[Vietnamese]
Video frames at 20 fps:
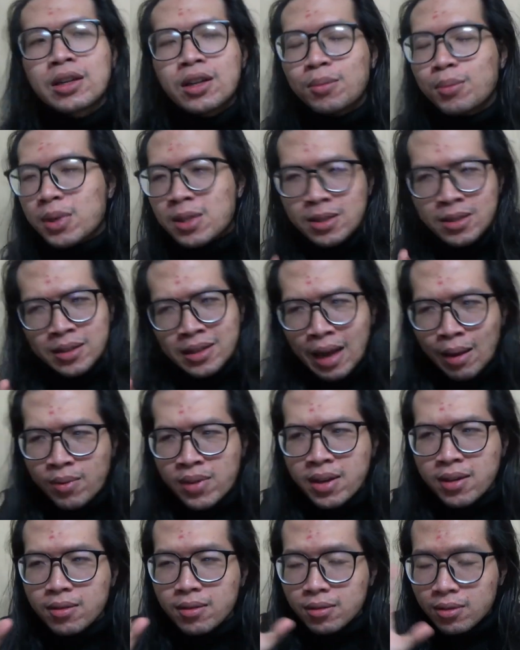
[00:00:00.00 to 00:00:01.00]
mình sẽ cảm
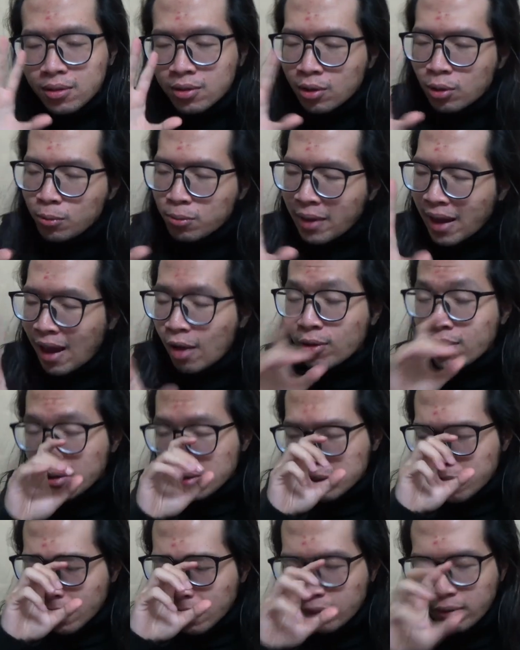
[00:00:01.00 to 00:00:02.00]
nhận lúc nào nhé
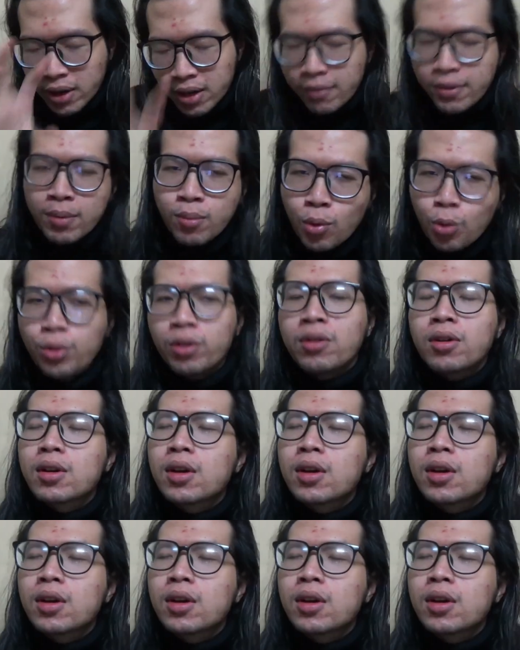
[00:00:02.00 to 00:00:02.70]
nhất là vấn đề về mùi